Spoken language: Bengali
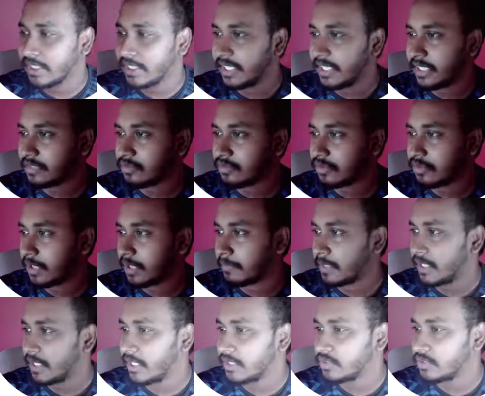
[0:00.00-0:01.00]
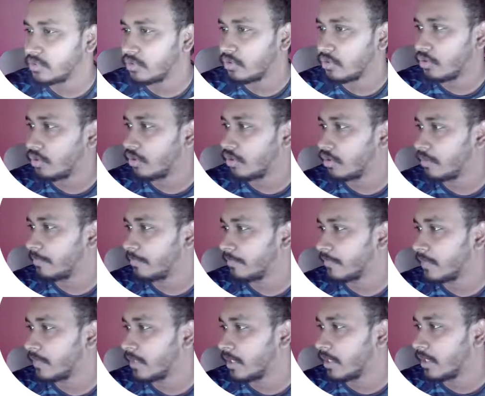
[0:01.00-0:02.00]
ঘি তো আমরা এটার জন্য
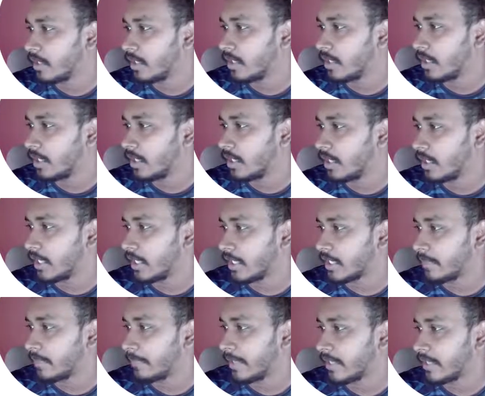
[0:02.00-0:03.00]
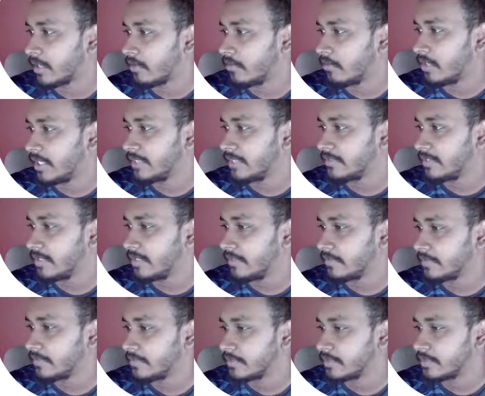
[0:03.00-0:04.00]
একটা ব্যাকগ্রাউন্ড নিছি
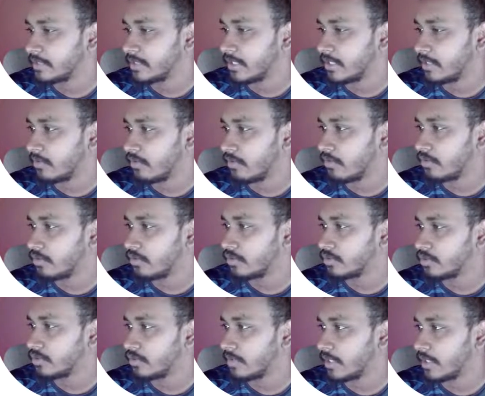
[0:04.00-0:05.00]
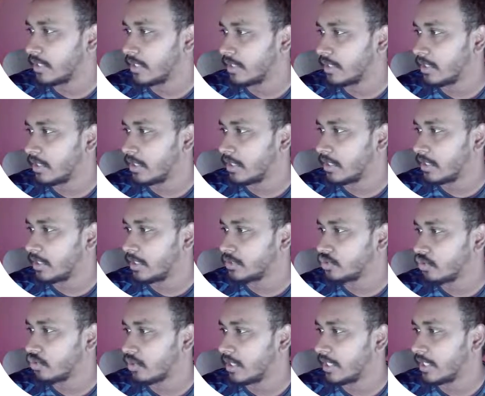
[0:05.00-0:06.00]
সেটা হলো
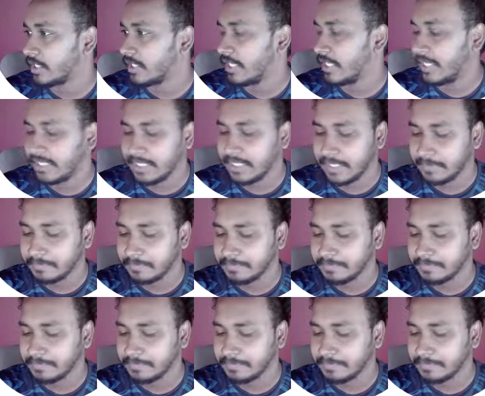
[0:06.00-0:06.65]
চকলেট ঘি টাইপ